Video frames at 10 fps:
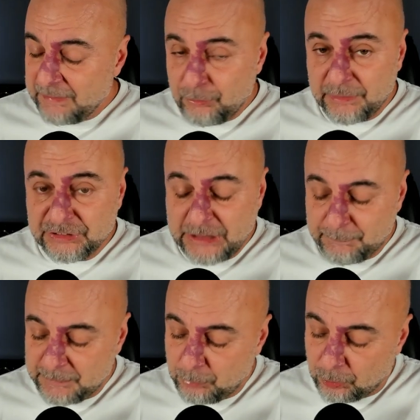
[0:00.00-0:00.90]
Ve diyor ki
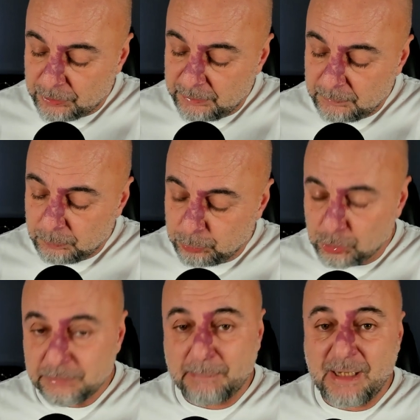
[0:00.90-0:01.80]
JP Morgan bu
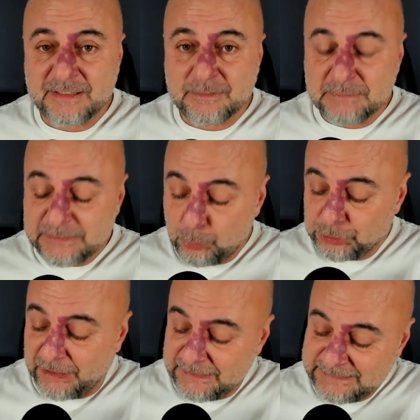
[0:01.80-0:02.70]
durumda baktığımızda
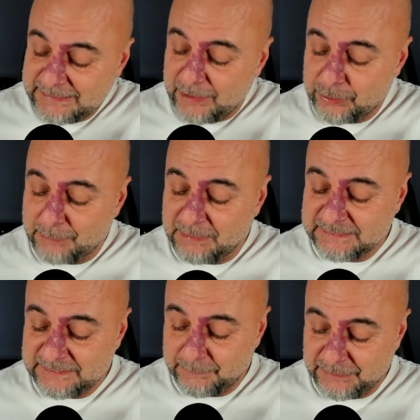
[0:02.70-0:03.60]
3 ayrı senaryodan
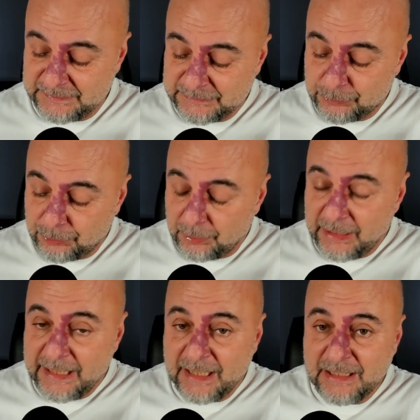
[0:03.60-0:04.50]
bahsedebiliriz diyor.
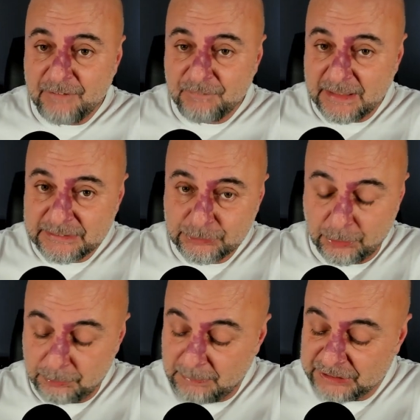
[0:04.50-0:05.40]
Eğer
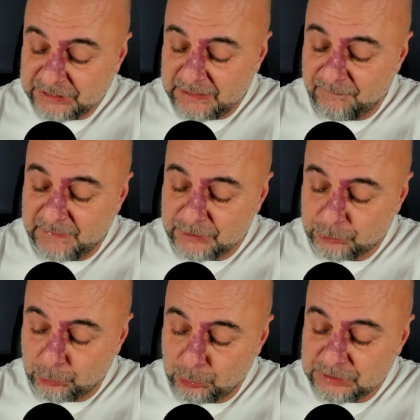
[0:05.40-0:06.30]
enflasyon, manşet
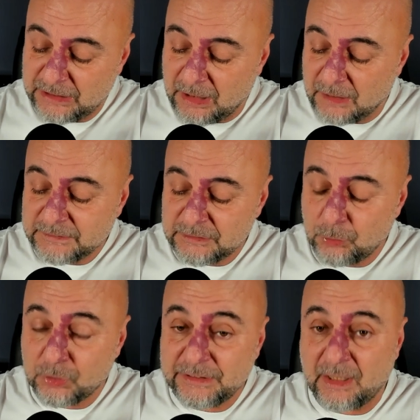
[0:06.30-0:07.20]
enflasyon
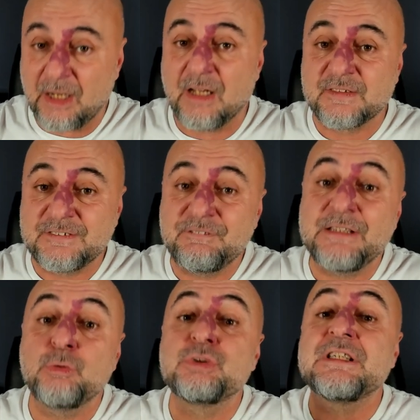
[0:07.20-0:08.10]
%6.6
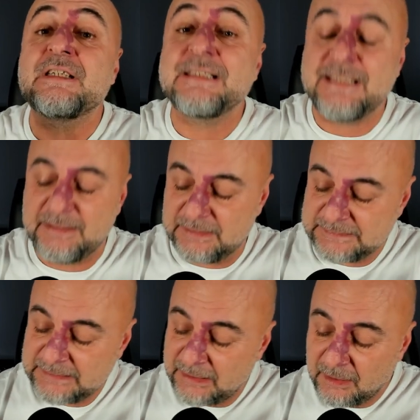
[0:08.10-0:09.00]
ve üzeri
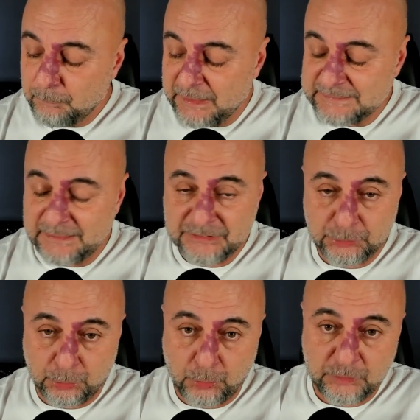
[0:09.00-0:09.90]
gelirse piyasalar için
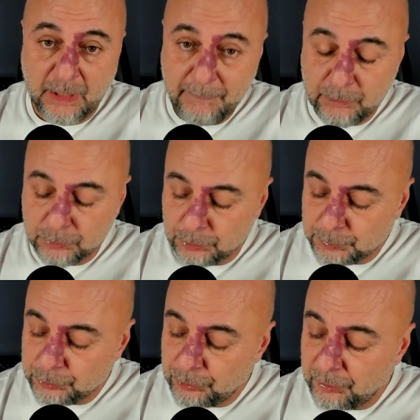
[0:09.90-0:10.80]
çok kötü haber olur
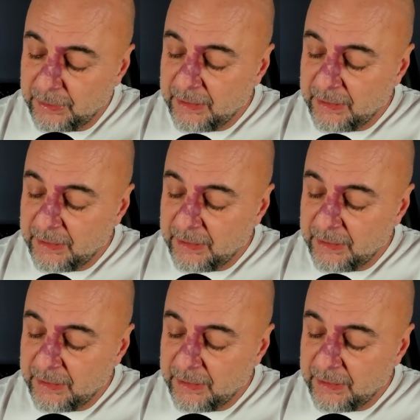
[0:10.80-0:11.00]
bu diyor.